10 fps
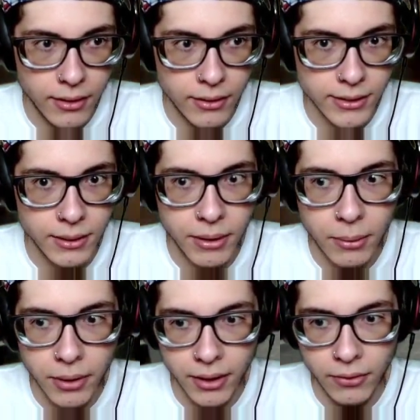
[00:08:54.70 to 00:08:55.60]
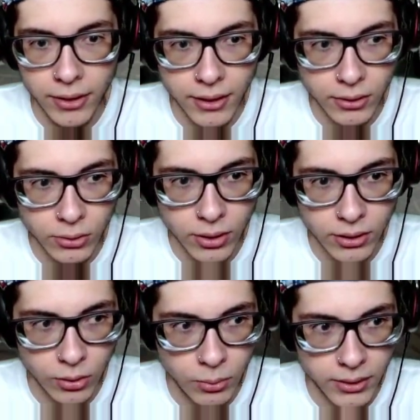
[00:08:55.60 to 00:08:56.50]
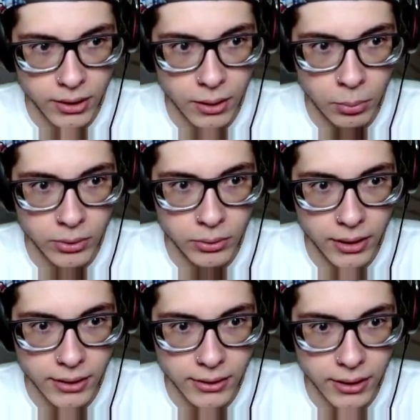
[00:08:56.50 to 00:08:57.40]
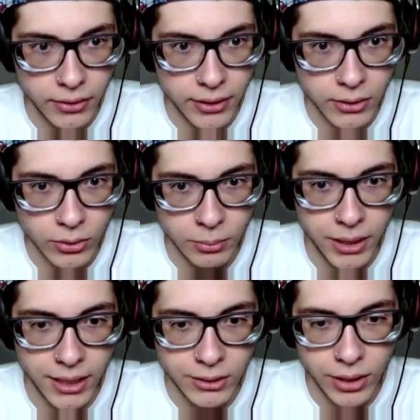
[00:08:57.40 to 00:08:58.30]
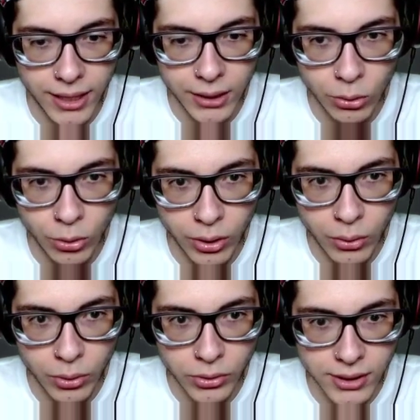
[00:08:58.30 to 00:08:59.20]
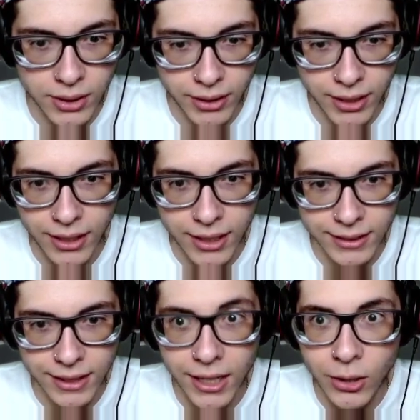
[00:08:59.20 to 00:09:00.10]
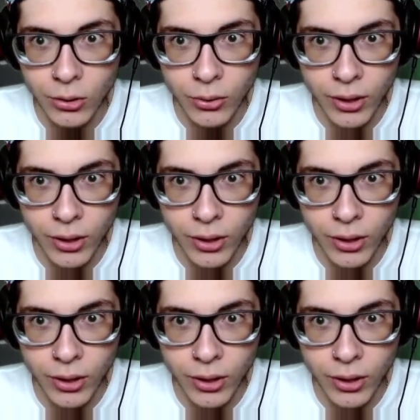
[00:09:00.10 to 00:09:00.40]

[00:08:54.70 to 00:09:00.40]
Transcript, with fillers: se van a abrir diferentes zonas o vas a tener posibilidades de hacer diferentes cosas. Mira, esto del gato yo no recuerdo si estaba aquí. Y aquí está el niño con una